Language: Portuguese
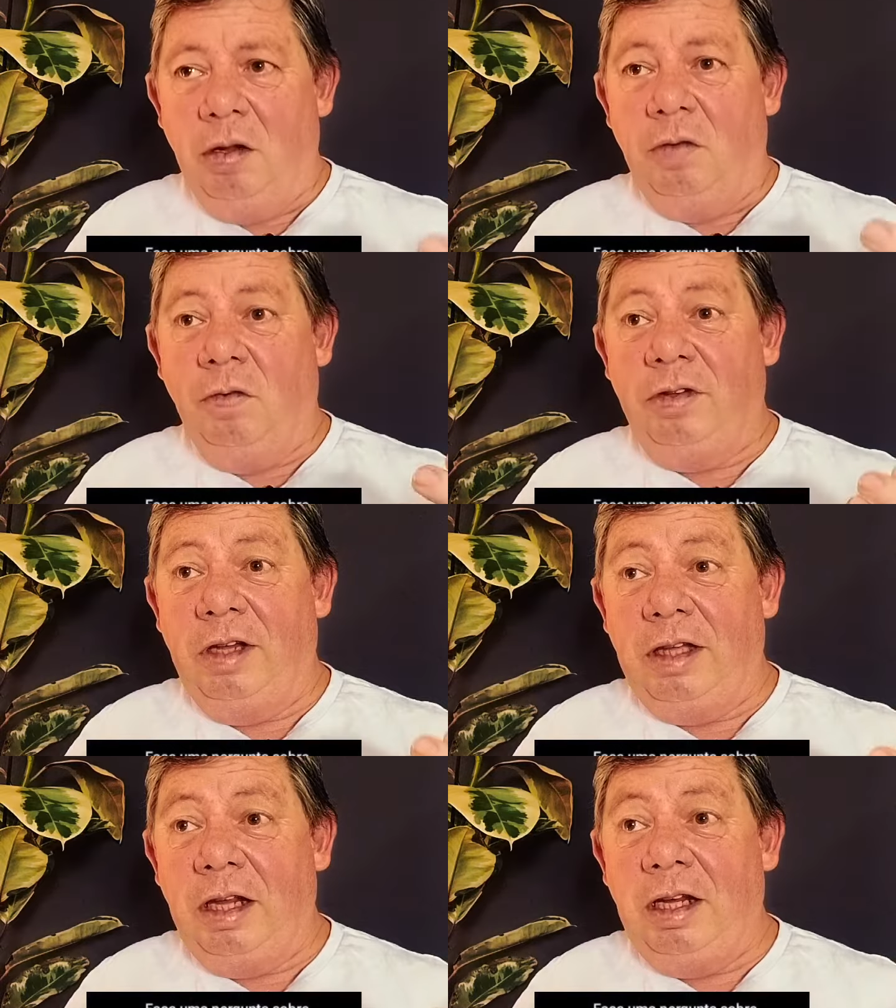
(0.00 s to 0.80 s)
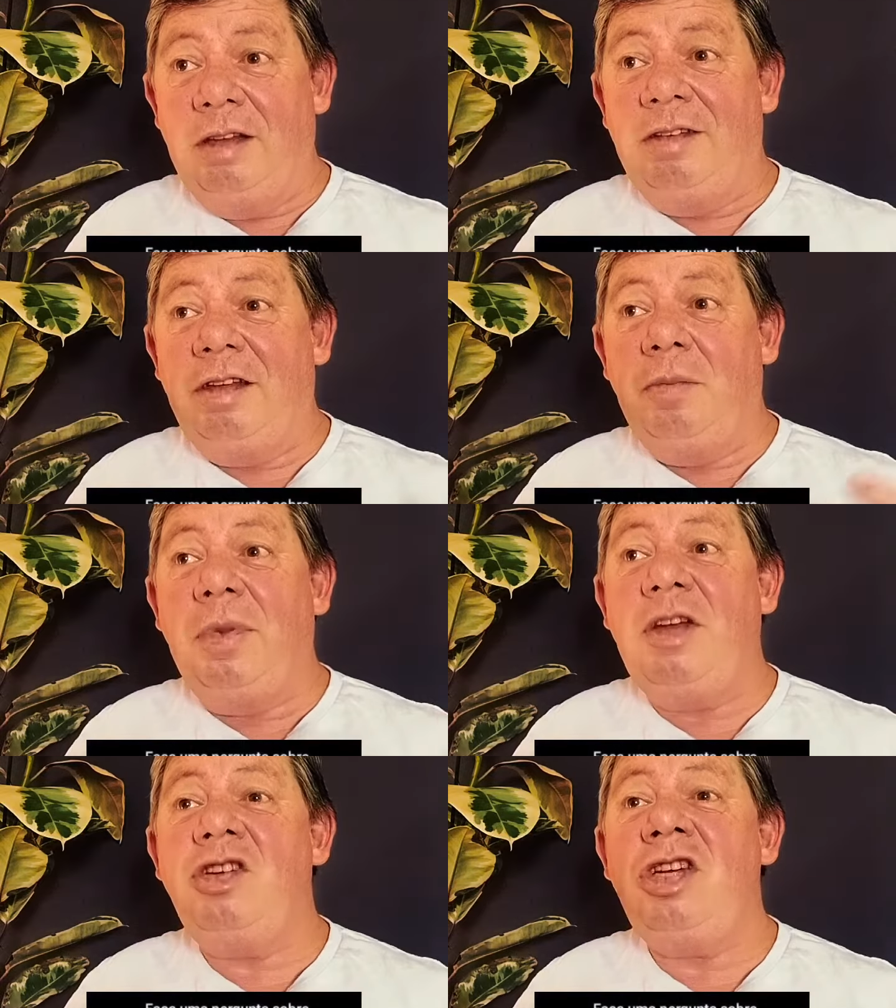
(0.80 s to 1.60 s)
Você tem que
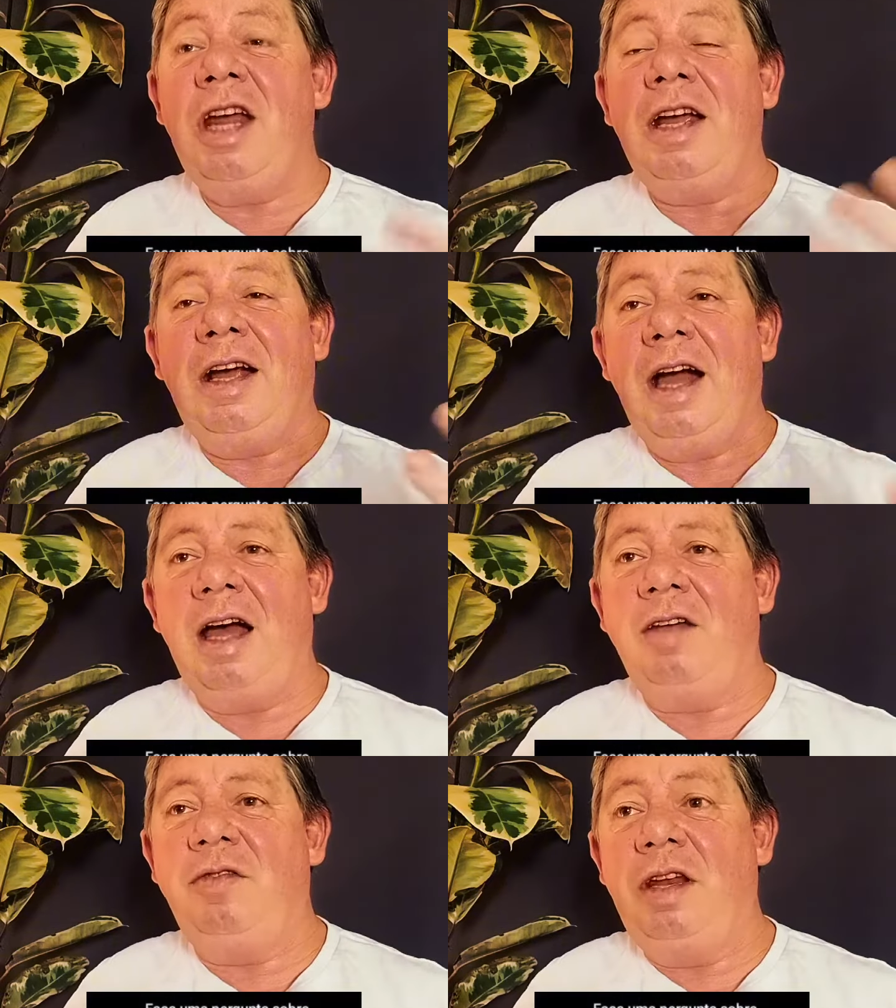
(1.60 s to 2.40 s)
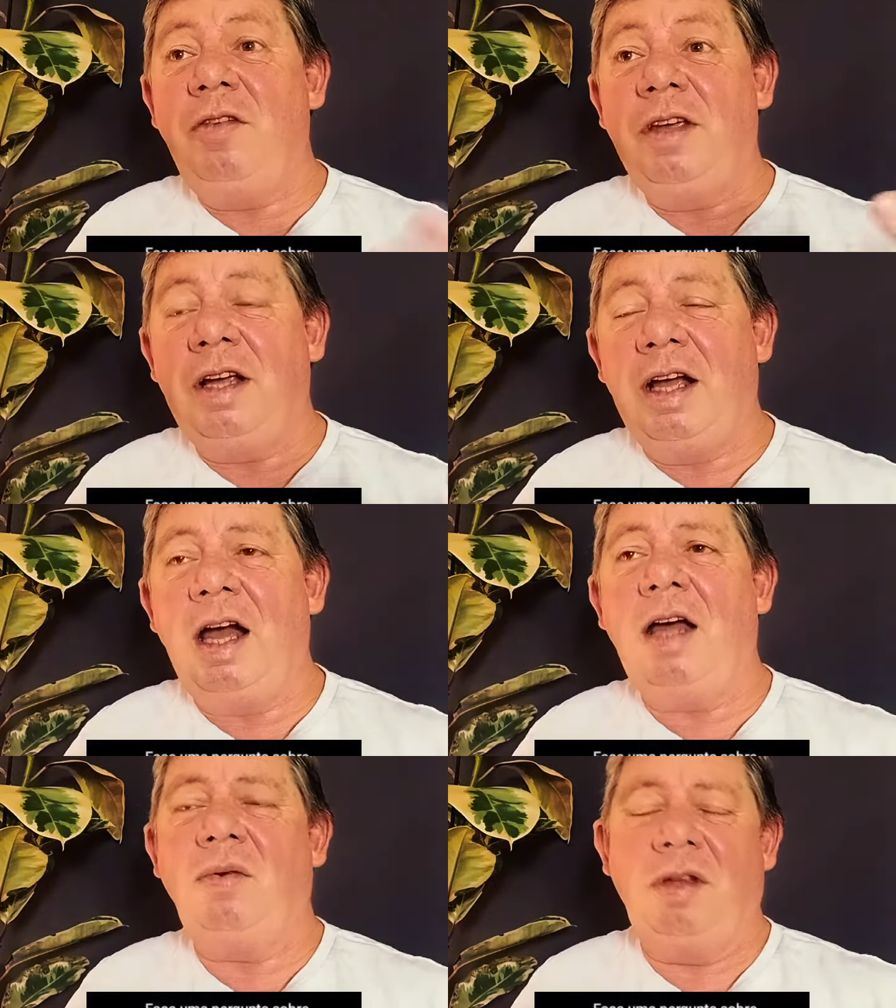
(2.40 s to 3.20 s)
sempre checar,
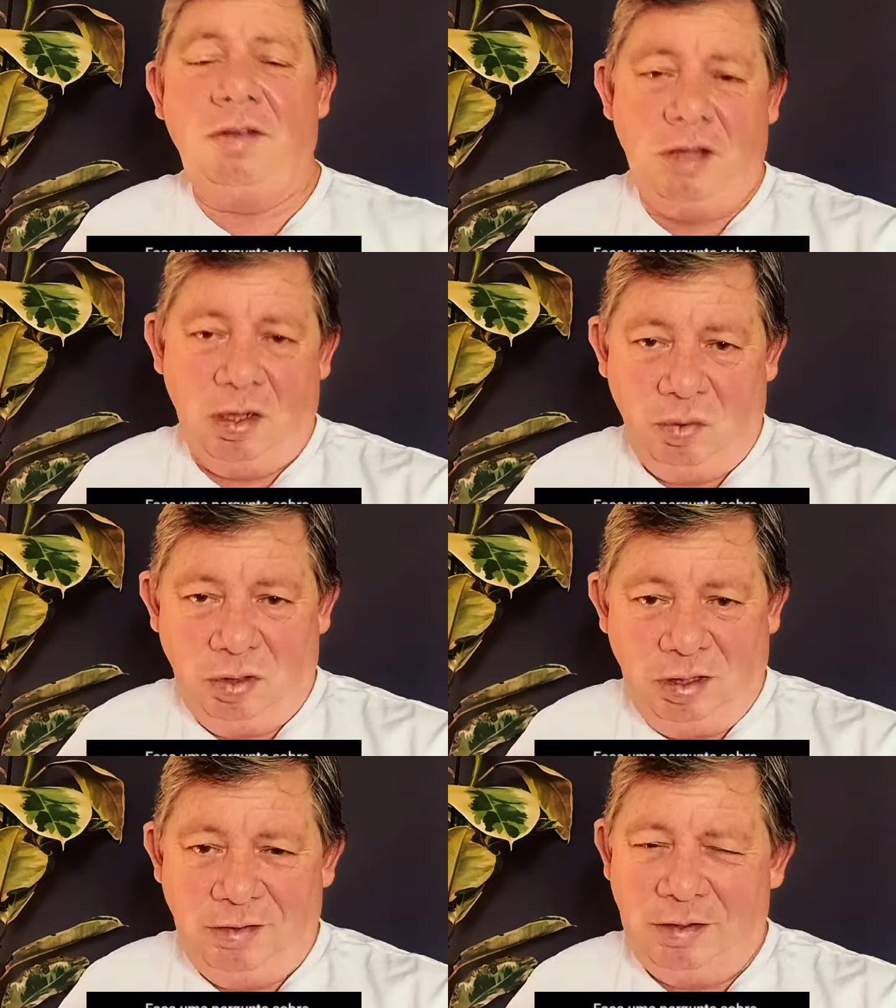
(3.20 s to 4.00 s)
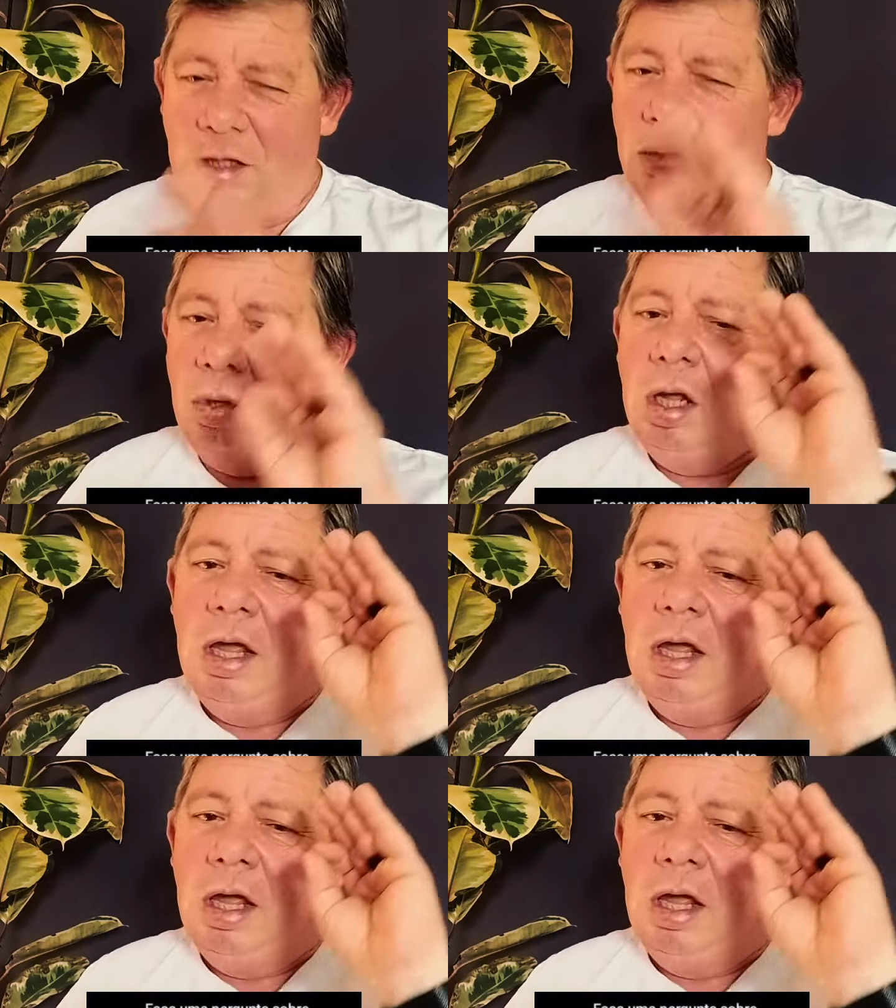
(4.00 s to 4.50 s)
verificar o que está acontecendo.